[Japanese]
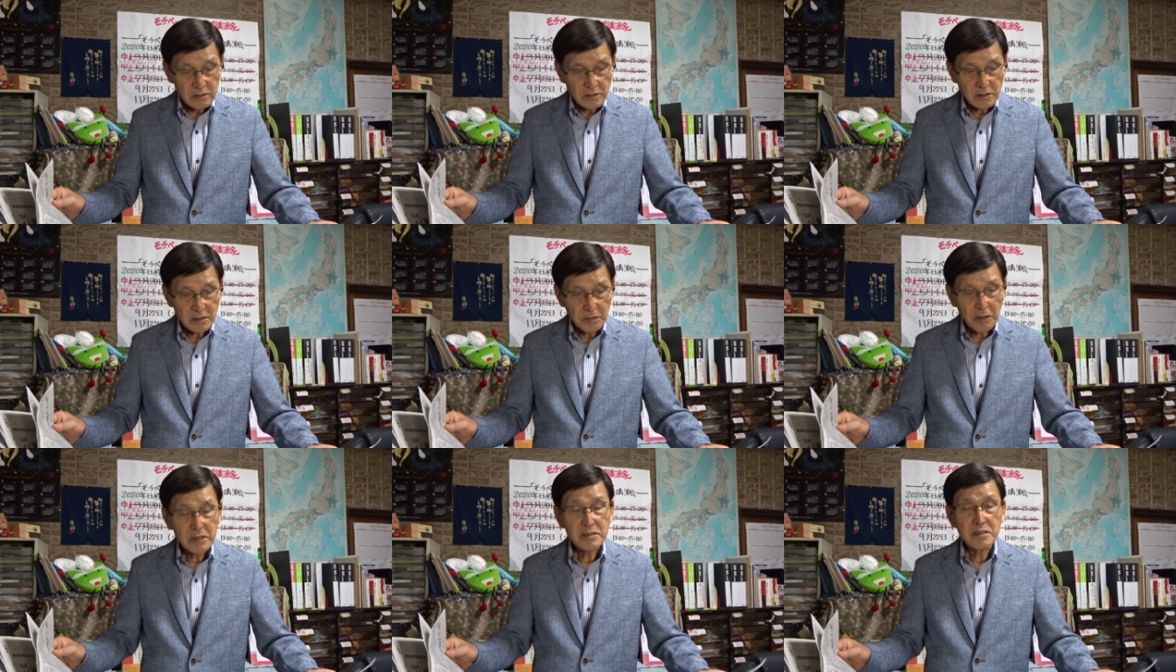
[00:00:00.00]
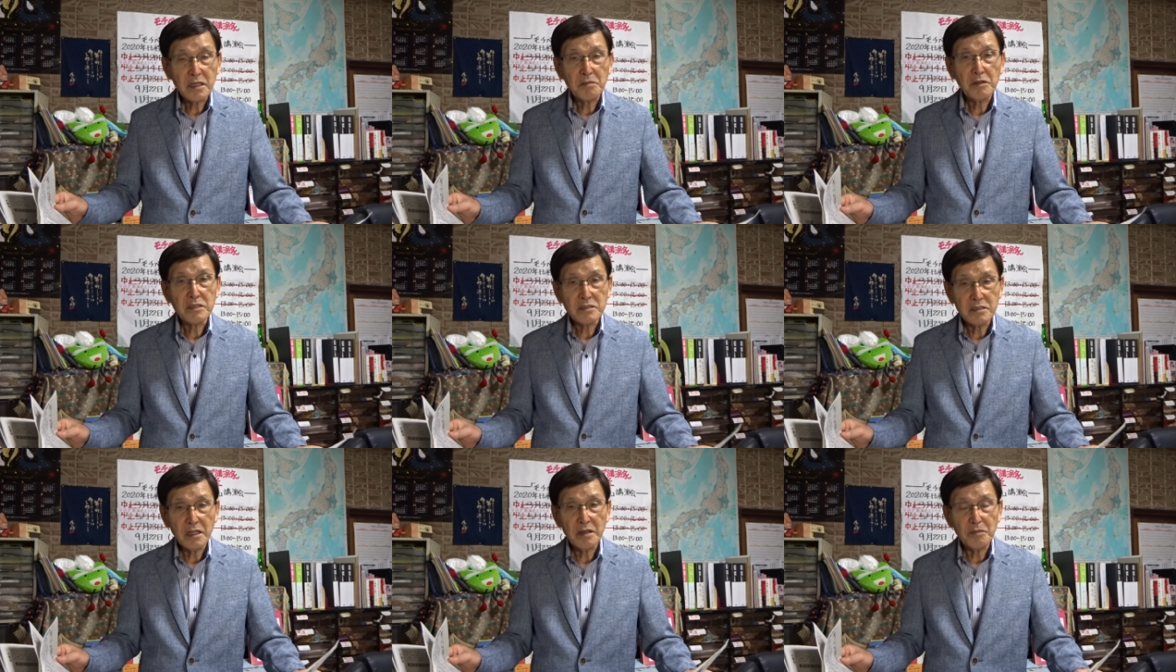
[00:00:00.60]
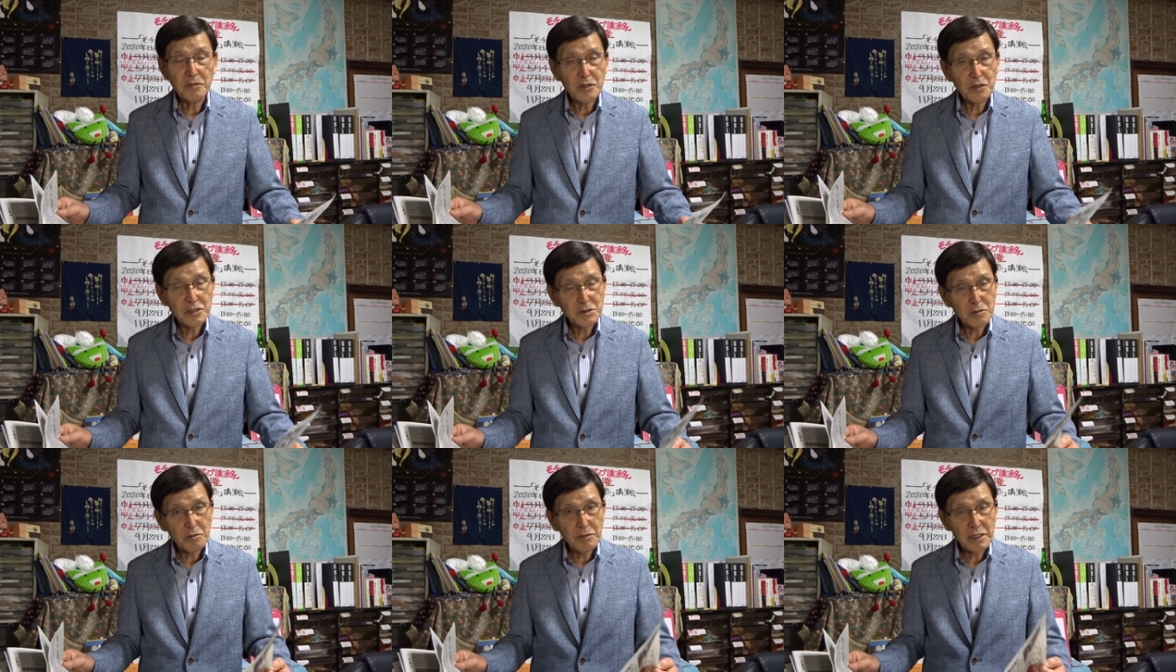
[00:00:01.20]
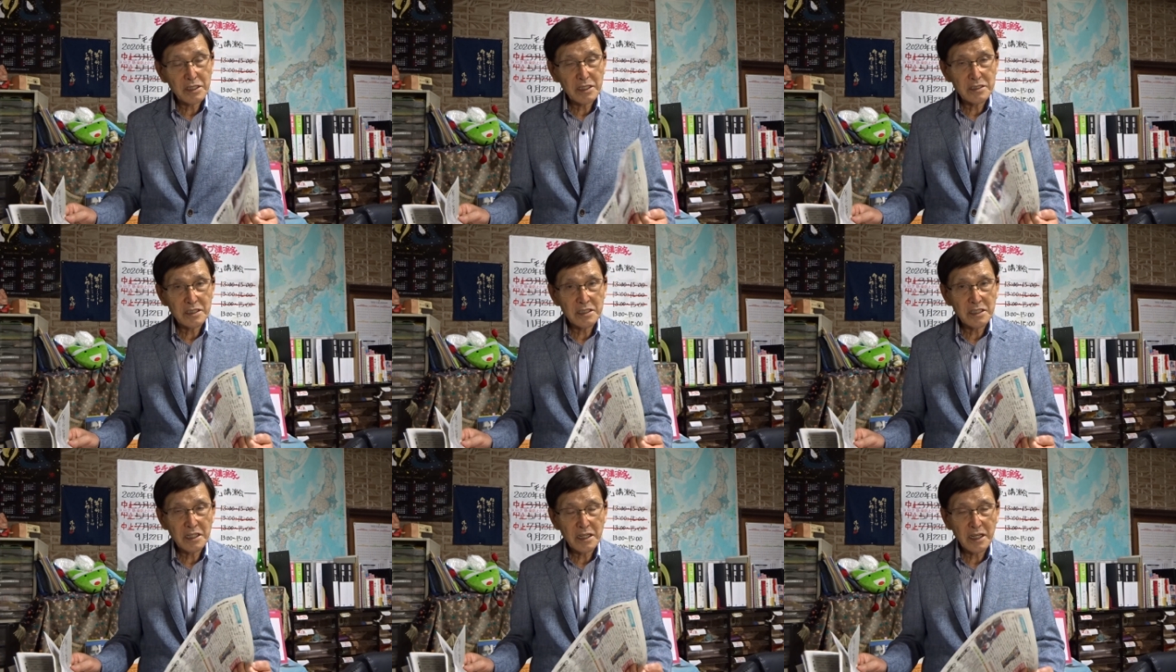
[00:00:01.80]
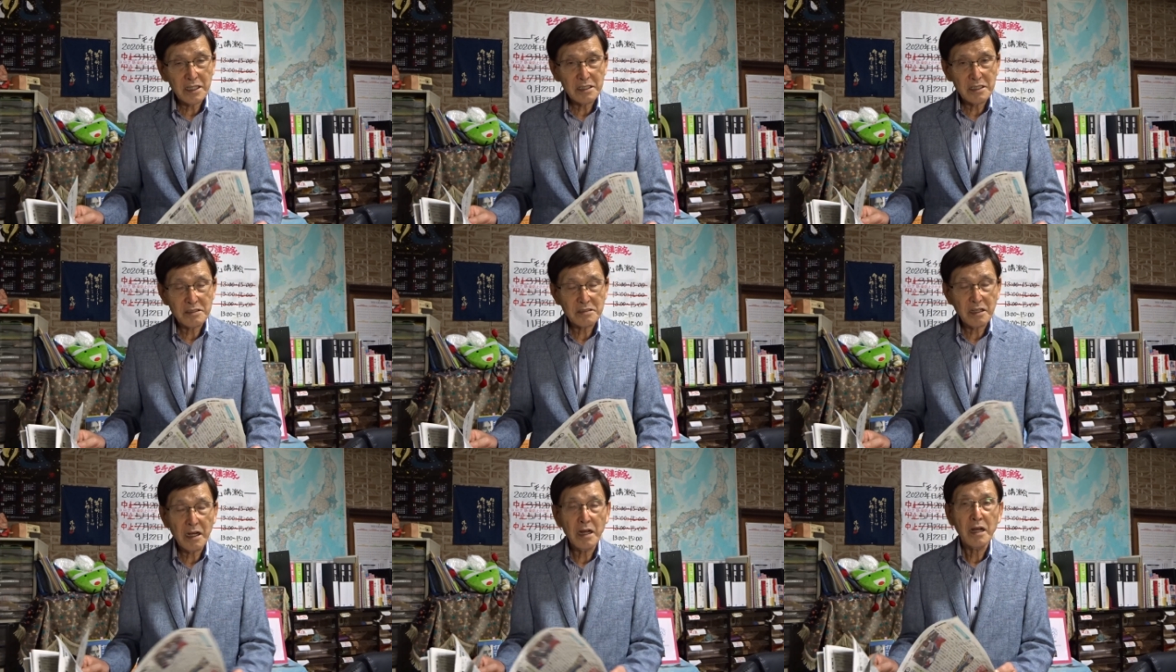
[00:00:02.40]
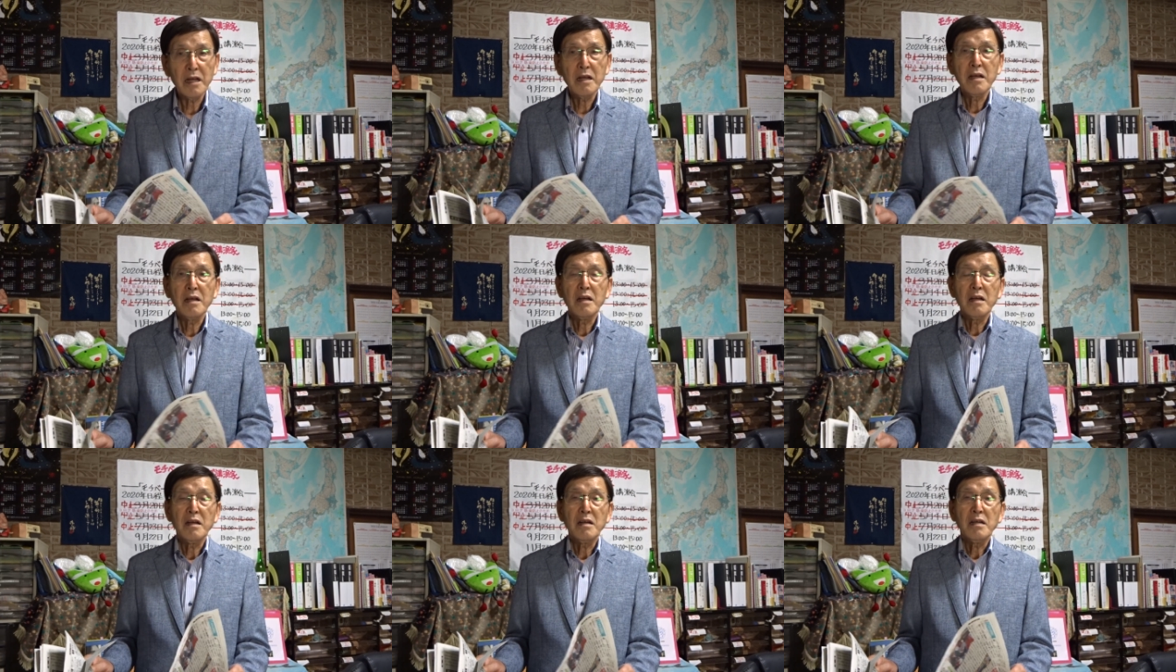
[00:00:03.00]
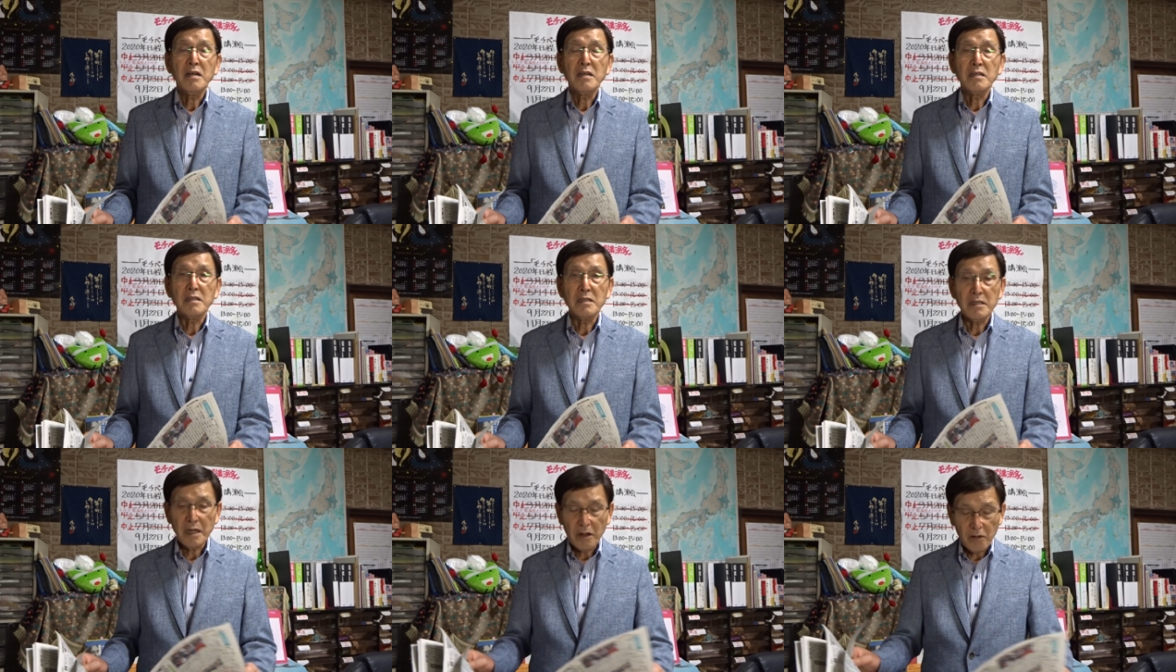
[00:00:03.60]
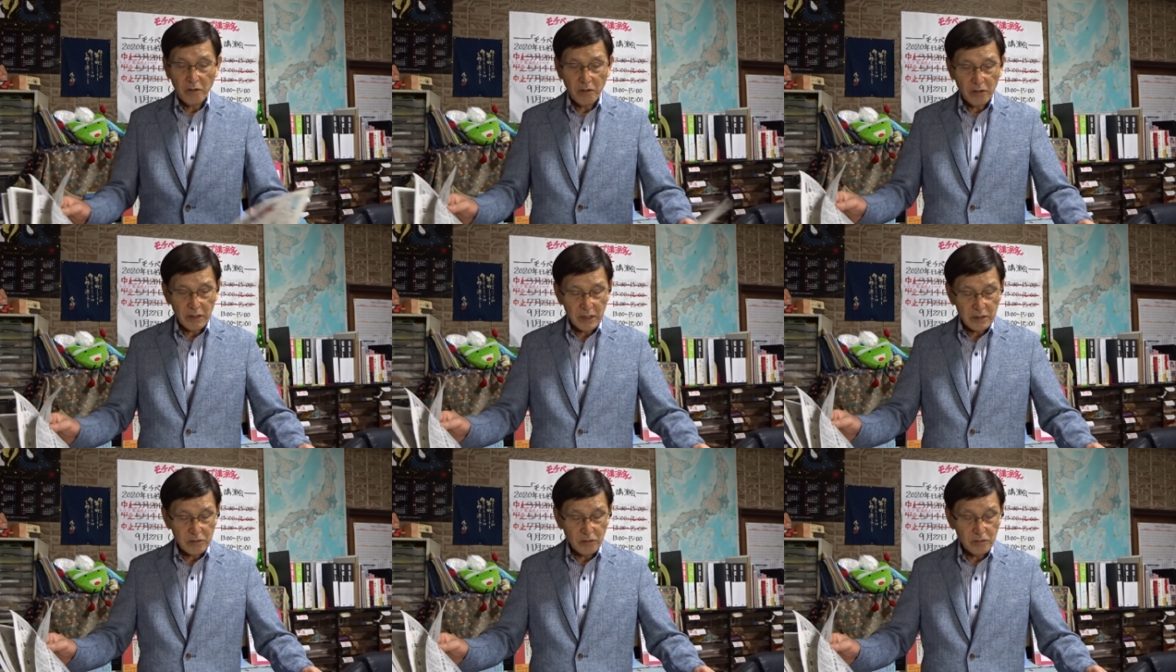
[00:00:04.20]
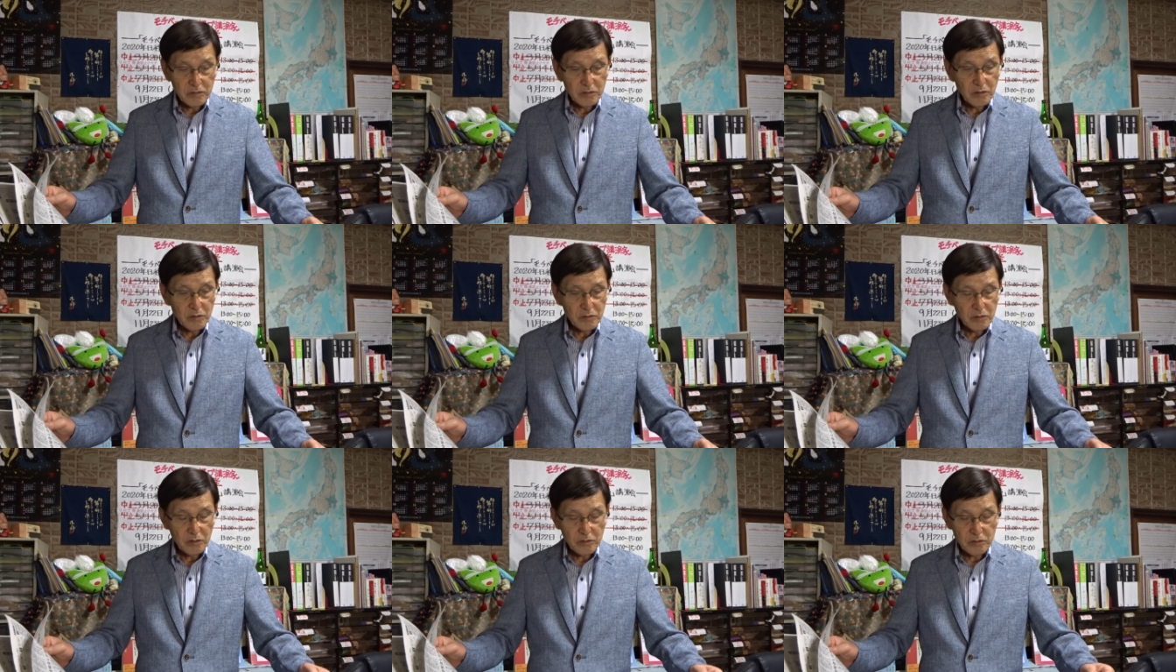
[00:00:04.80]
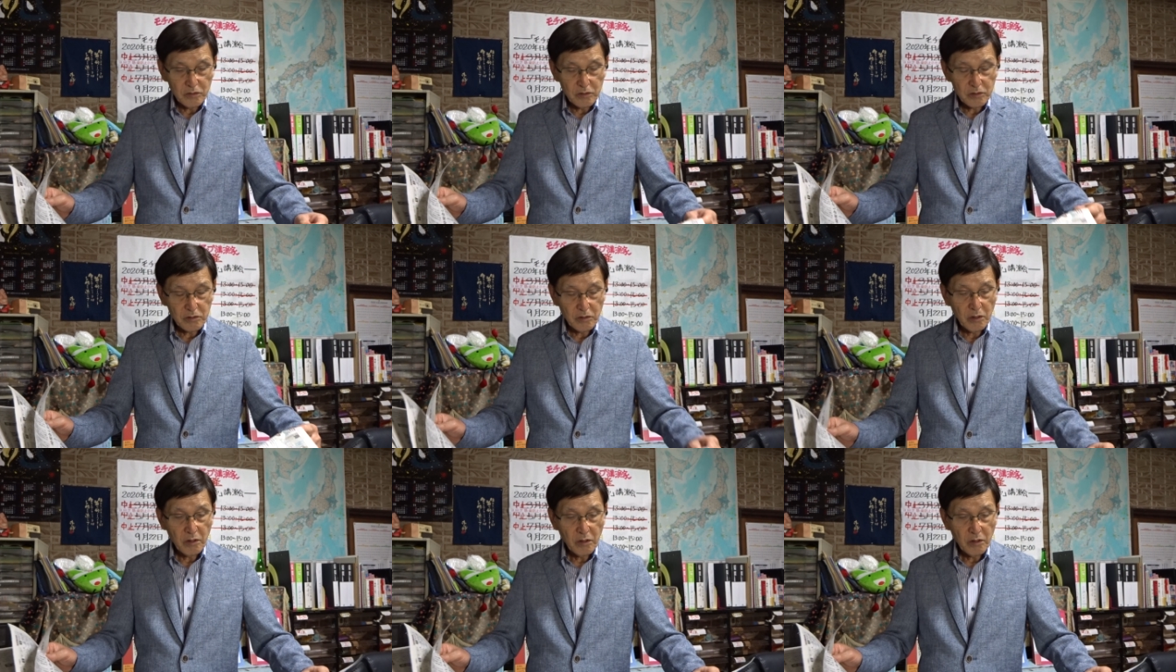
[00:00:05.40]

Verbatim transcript: 迫ってきますね三好もまだ出てないんですがいやこれどんどんどんどんと